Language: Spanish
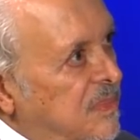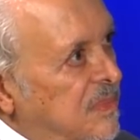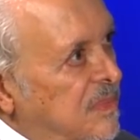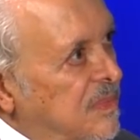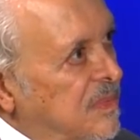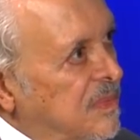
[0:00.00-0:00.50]

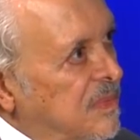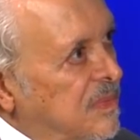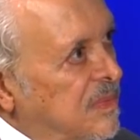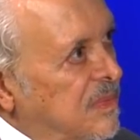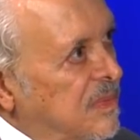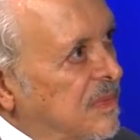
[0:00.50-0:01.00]
estaríamos
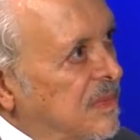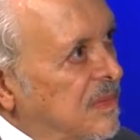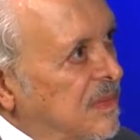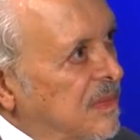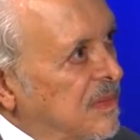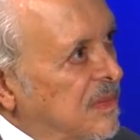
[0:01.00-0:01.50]
a medio y
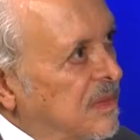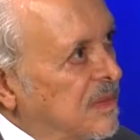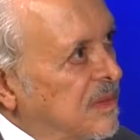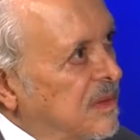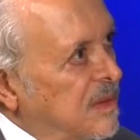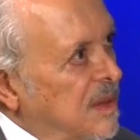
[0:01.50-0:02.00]
largo
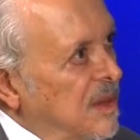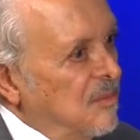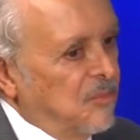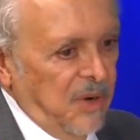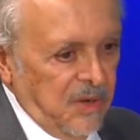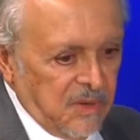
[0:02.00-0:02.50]
plazo?
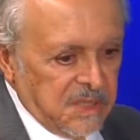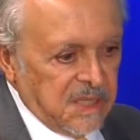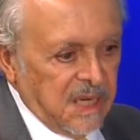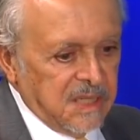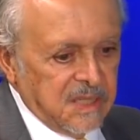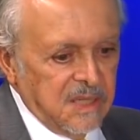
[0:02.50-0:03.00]
Bueno, es,
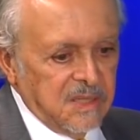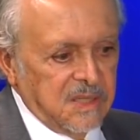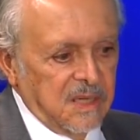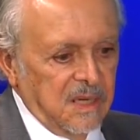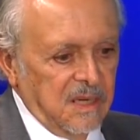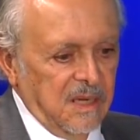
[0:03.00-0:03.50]
es,
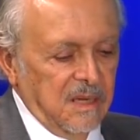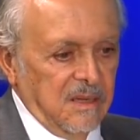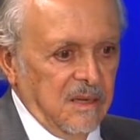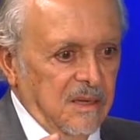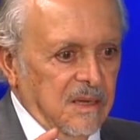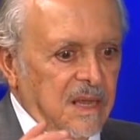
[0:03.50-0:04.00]
eh,
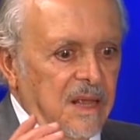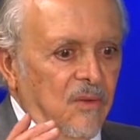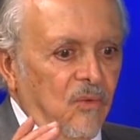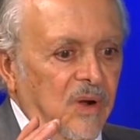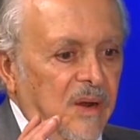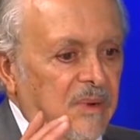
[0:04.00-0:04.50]

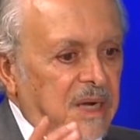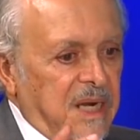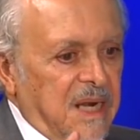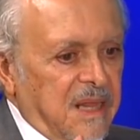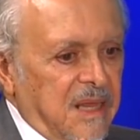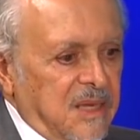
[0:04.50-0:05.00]
una
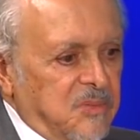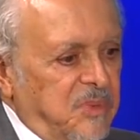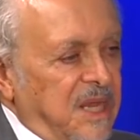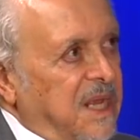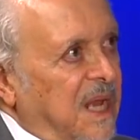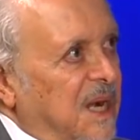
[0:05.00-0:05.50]
manera de
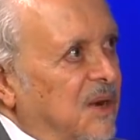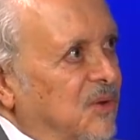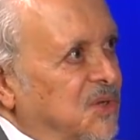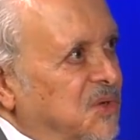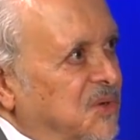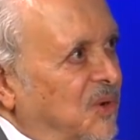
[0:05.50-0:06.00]
explicarlo
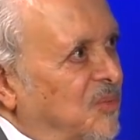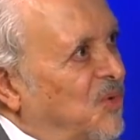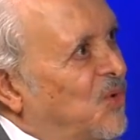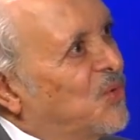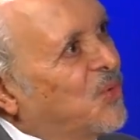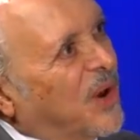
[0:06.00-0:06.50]
es como
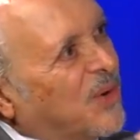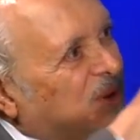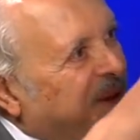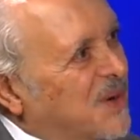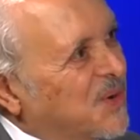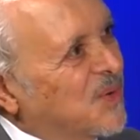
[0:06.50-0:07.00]
un juego
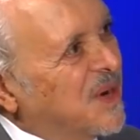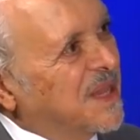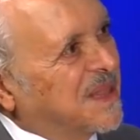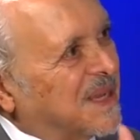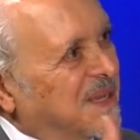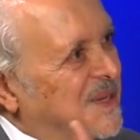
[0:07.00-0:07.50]
de
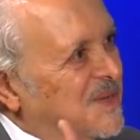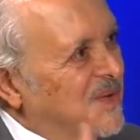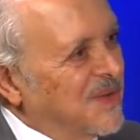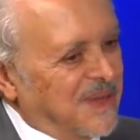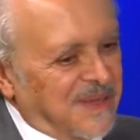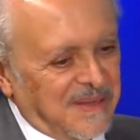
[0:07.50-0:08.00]
ruleta, que es
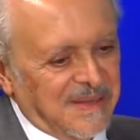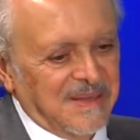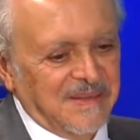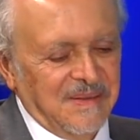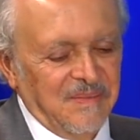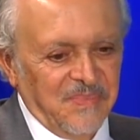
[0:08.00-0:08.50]
lo que
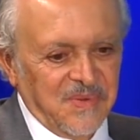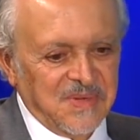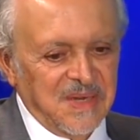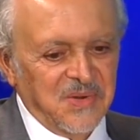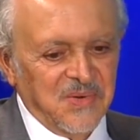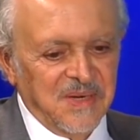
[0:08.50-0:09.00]
hemos
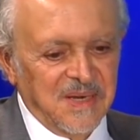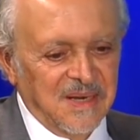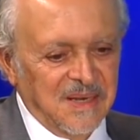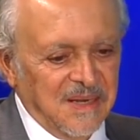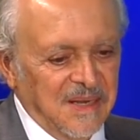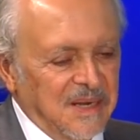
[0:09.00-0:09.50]
eh, hecho en
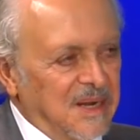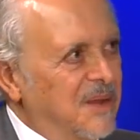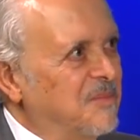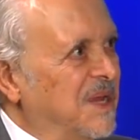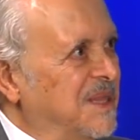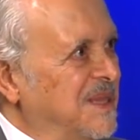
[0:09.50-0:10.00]
el, en el
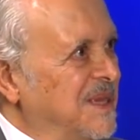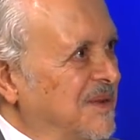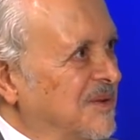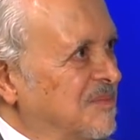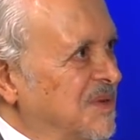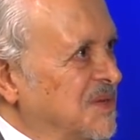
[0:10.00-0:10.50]
MIT
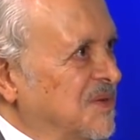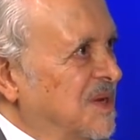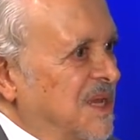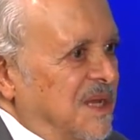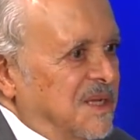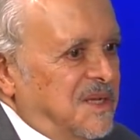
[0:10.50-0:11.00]
con mis
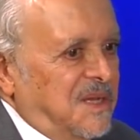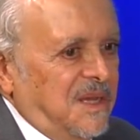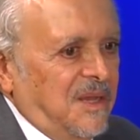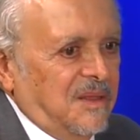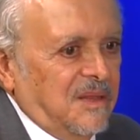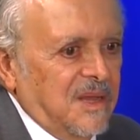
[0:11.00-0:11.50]
colegas y,
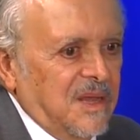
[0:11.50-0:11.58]
y